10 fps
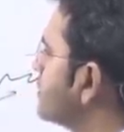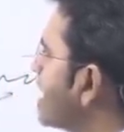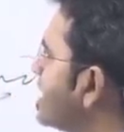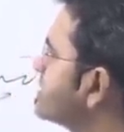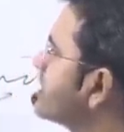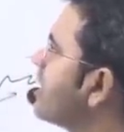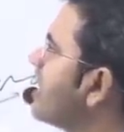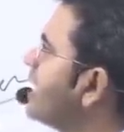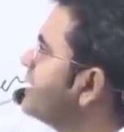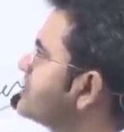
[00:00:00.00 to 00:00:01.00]
राइट
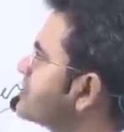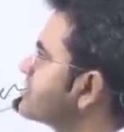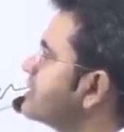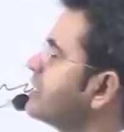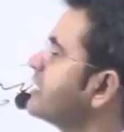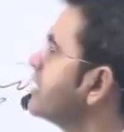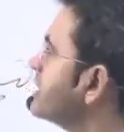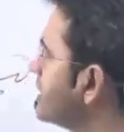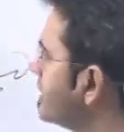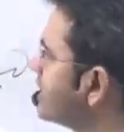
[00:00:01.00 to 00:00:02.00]
आइज
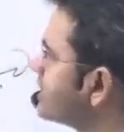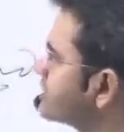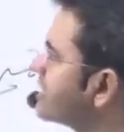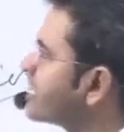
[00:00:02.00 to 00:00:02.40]
ईयर ठीक